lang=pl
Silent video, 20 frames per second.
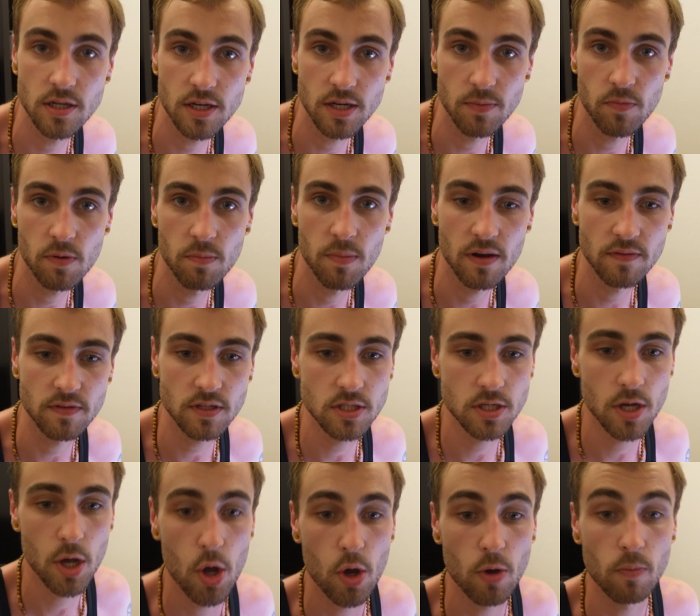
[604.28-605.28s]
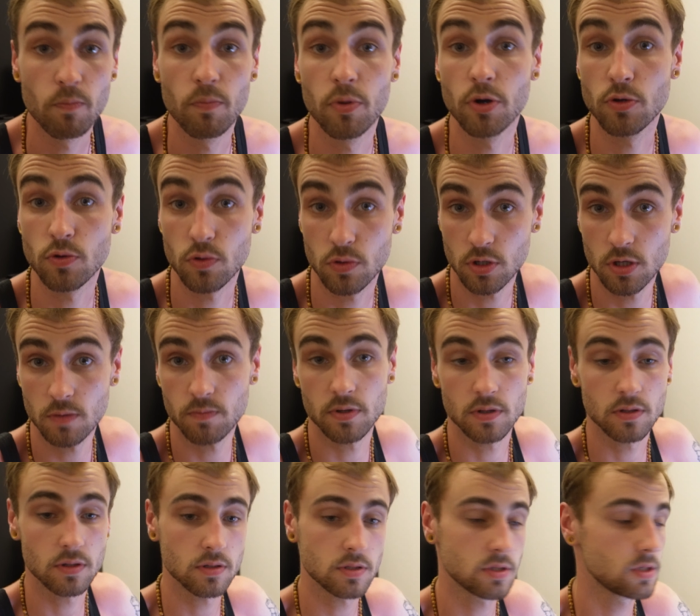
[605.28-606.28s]
się nim pobawić, bo jutro
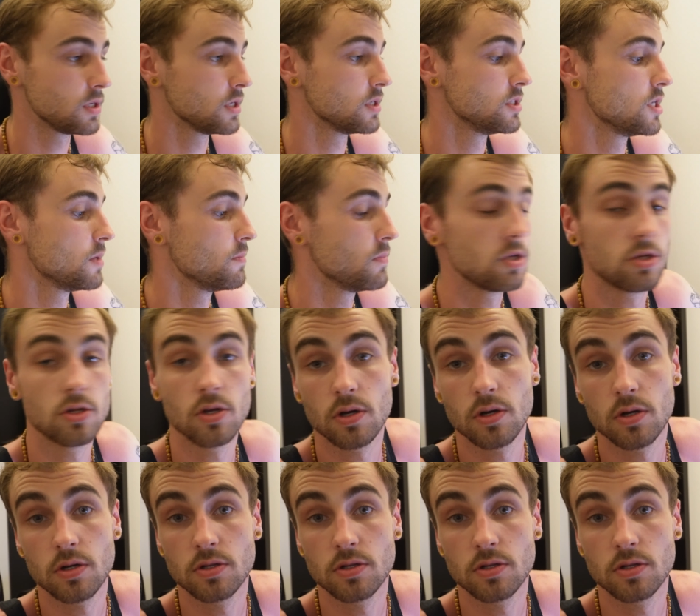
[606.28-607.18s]
ponoć jedziemy do